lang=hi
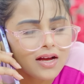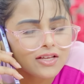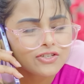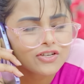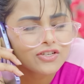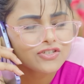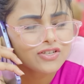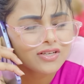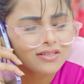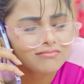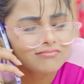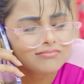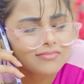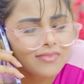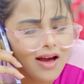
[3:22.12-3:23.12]
अच्छा
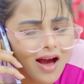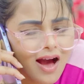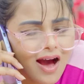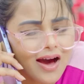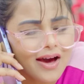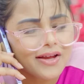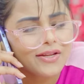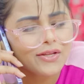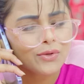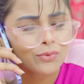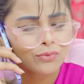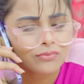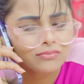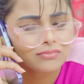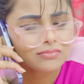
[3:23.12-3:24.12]
चल आ रही
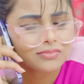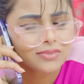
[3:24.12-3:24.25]
हूँ